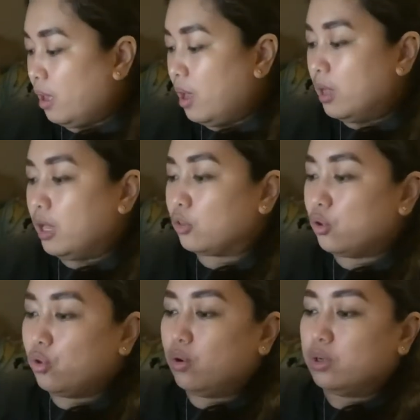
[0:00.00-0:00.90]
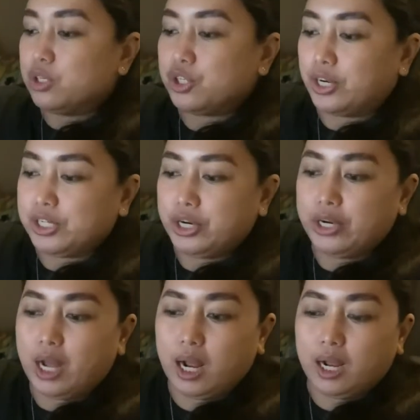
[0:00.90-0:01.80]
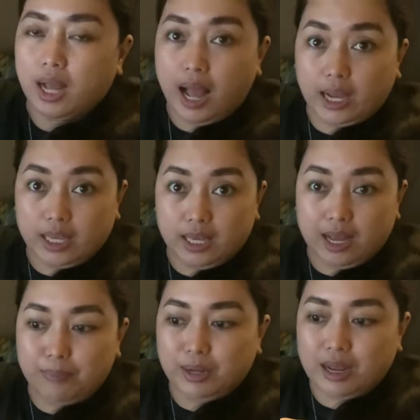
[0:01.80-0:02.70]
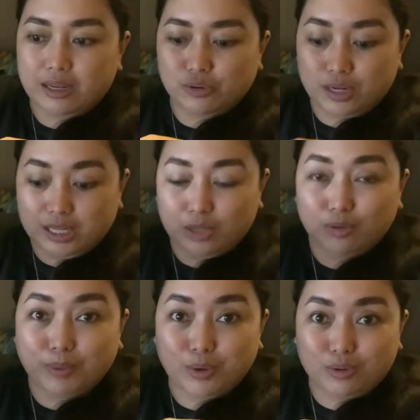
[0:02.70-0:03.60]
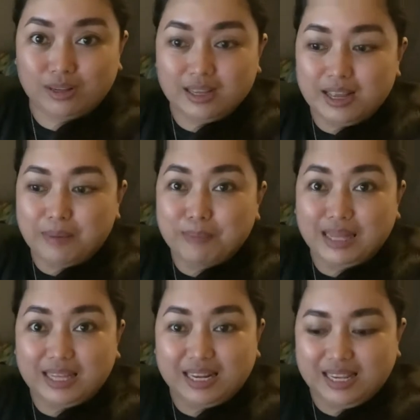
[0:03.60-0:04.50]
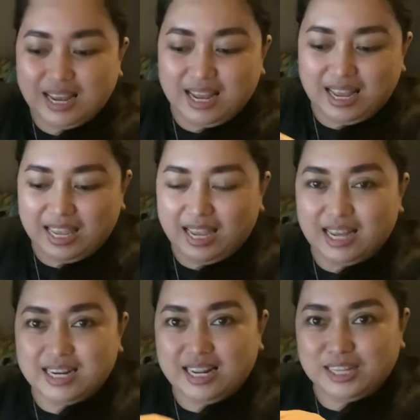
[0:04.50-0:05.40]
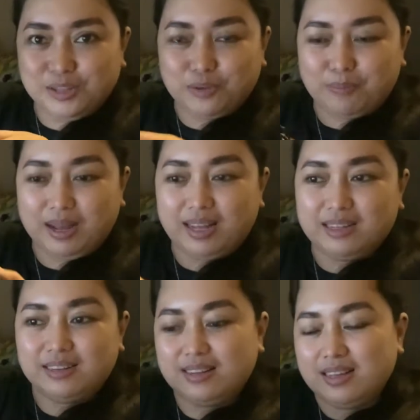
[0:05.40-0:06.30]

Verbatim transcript: Ito yung charger ng aking camera. So, nandito pa yung battery niya. Ayan, nandito pa.